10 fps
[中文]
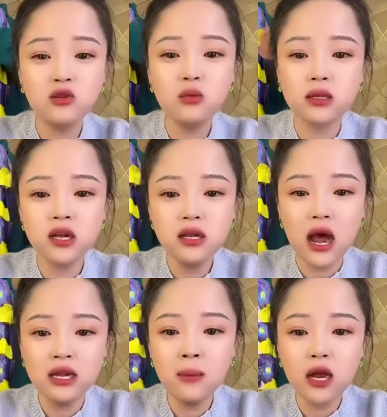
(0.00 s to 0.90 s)
能用吗？只要你
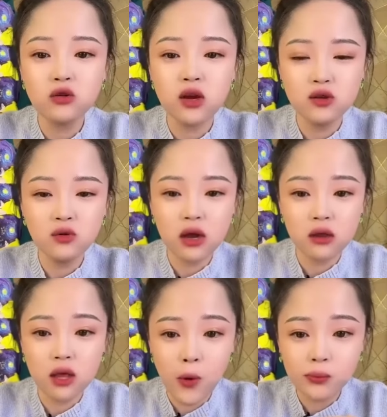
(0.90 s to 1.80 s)
来姨妈了都可以用呀，
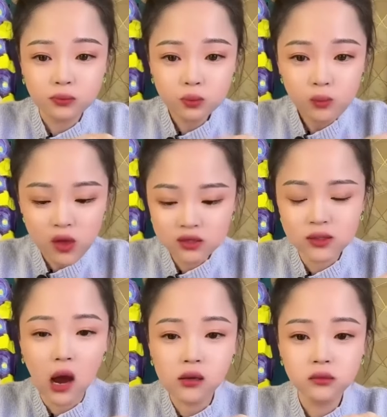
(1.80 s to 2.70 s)
老铁们。对，是
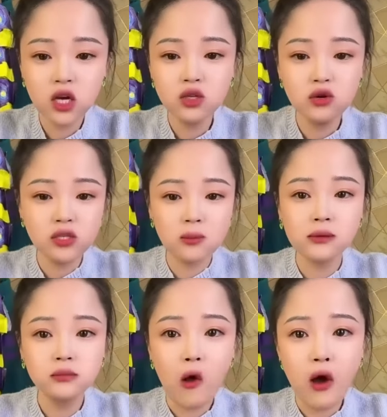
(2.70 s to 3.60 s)
不是？只要你有姨
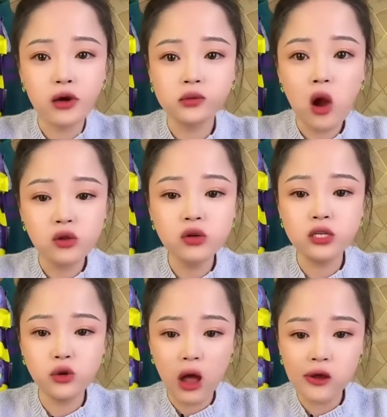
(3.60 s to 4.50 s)
妈，嗯，都可
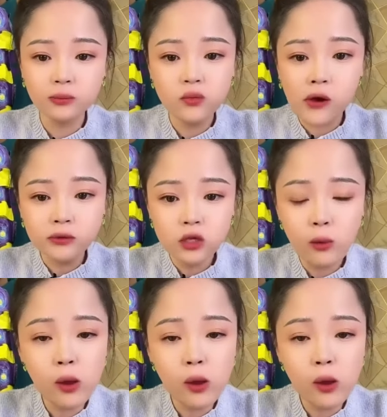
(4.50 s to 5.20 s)
以用的哈。在